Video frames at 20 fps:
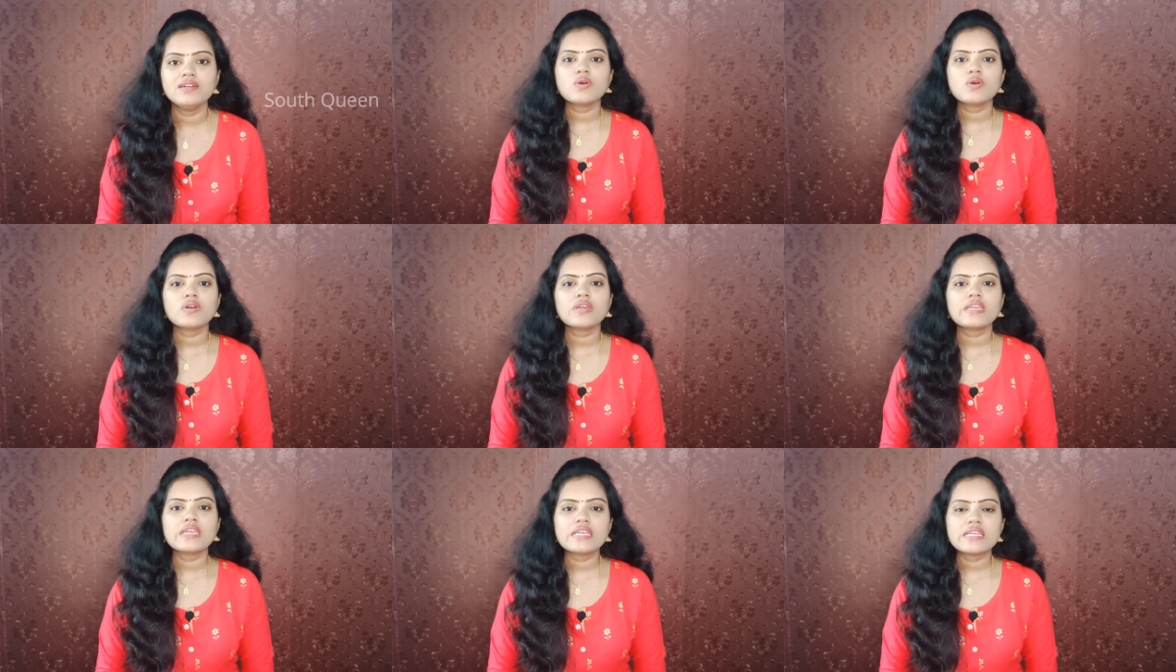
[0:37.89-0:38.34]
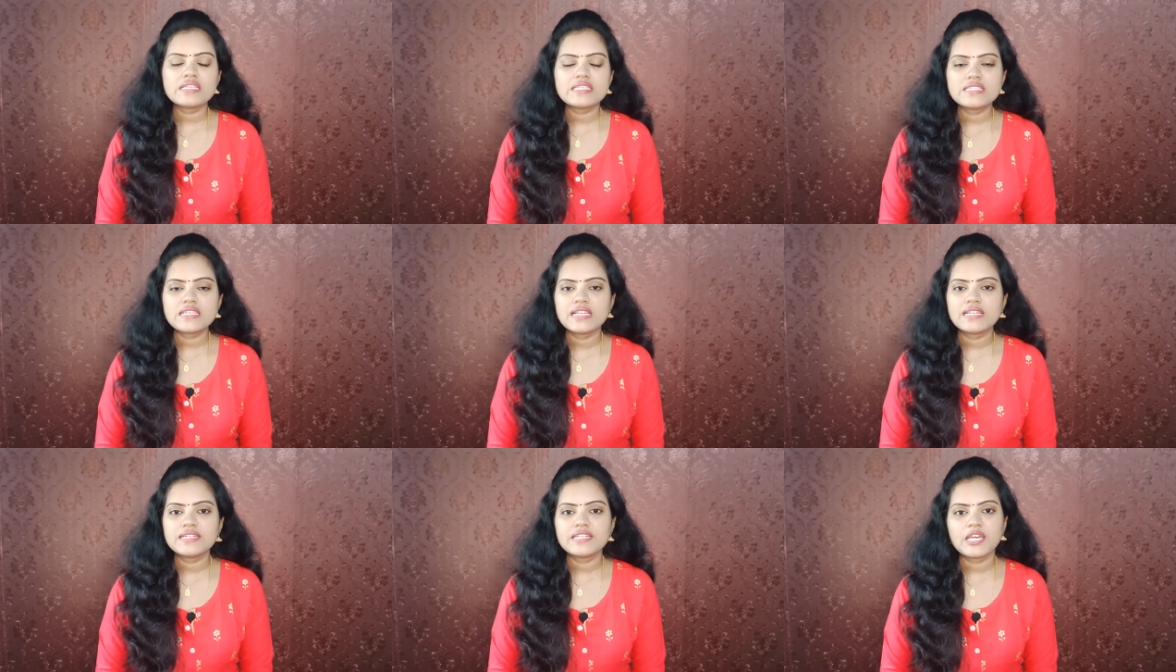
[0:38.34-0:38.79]
సో ఈ
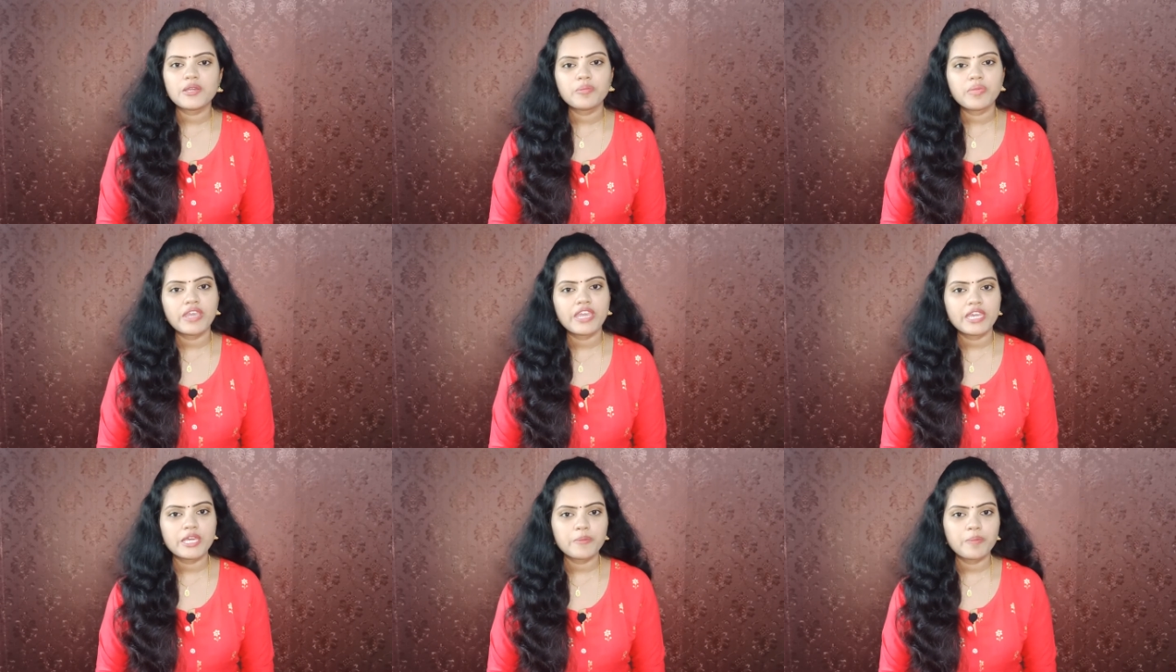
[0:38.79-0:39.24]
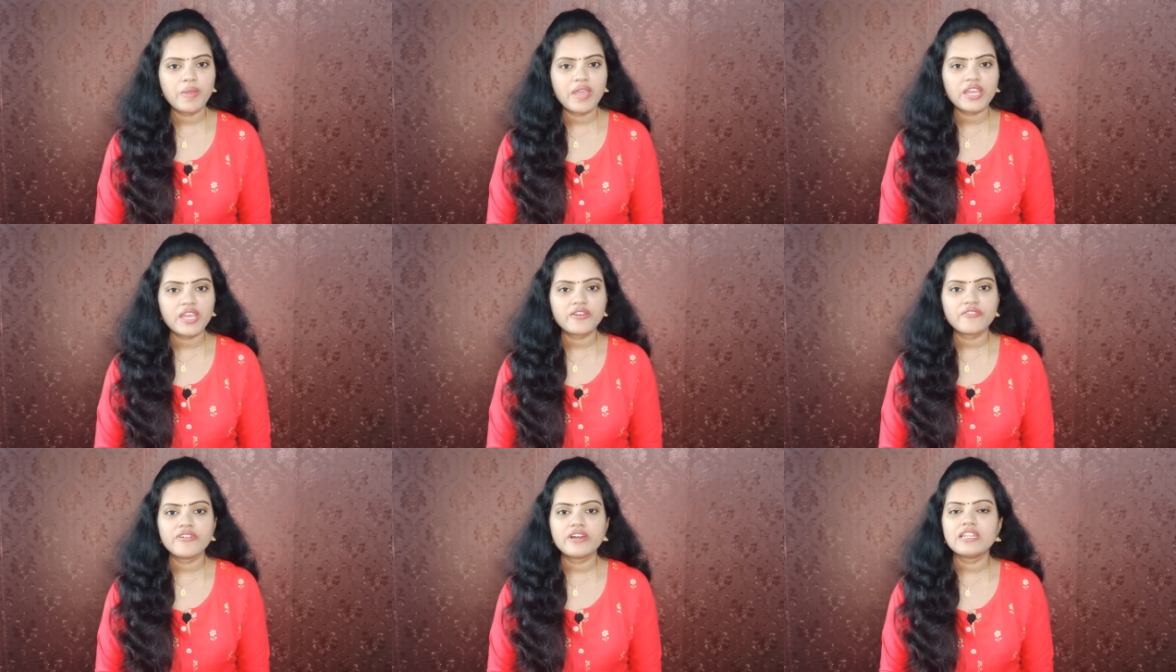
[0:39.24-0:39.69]
జెల్ టైప్ హెయిర్
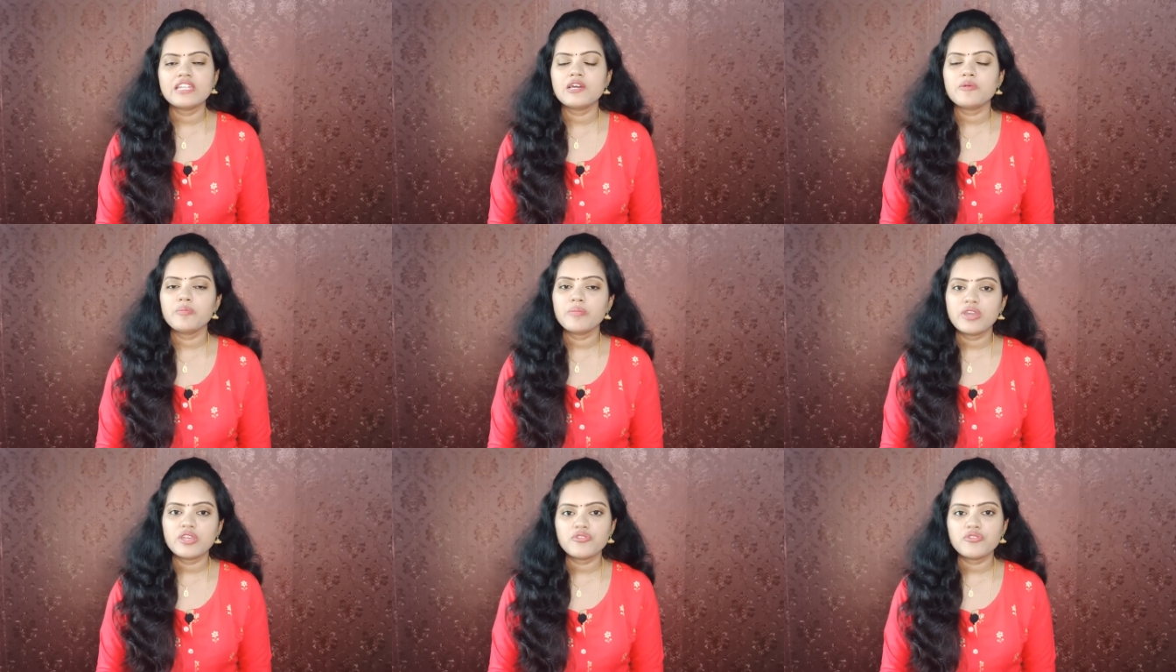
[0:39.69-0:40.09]
ప్యాక్ వలన